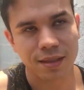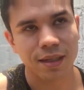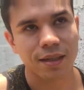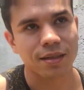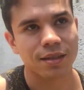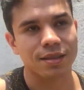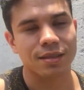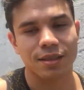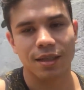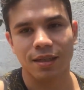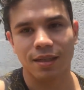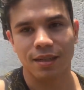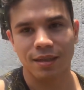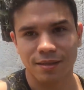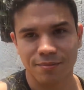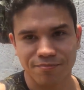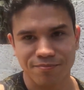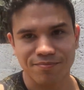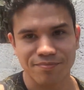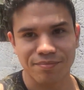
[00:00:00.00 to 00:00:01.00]
nelas, é
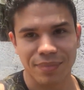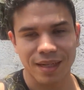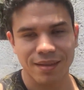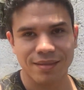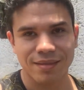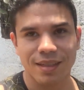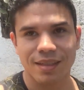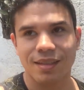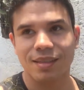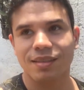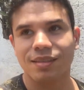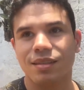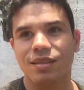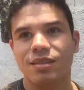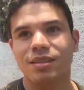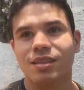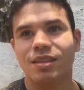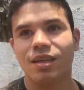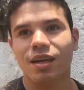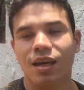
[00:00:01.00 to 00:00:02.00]
bem
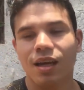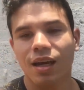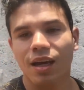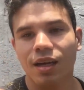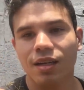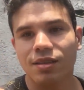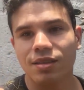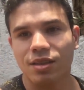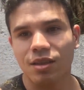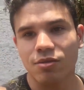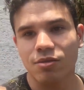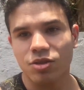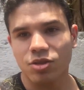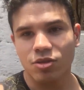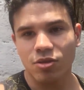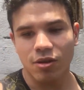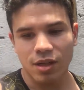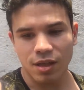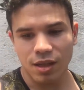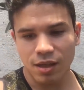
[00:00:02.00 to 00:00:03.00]
interessante. São
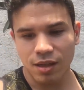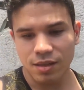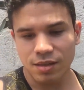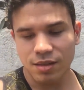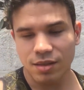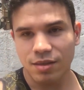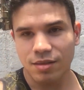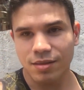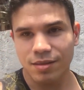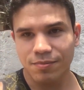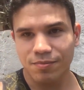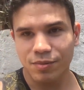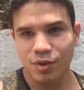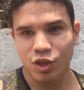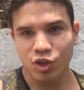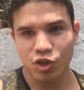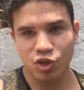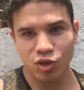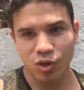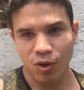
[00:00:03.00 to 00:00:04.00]
histórias
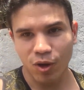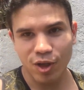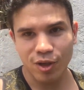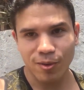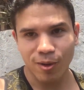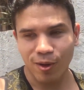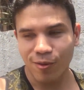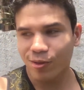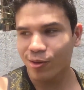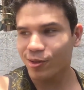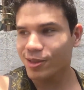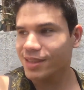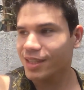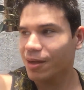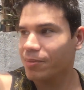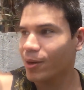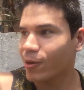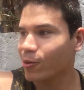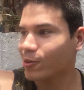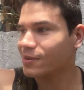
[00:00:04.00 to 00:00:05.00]
que só orquidófilos
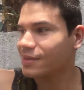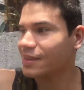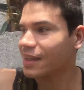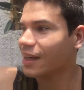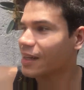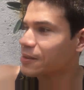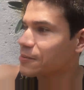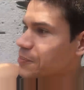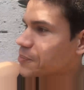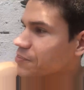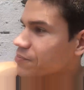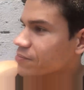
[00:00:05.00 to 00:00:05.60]
têm para contar.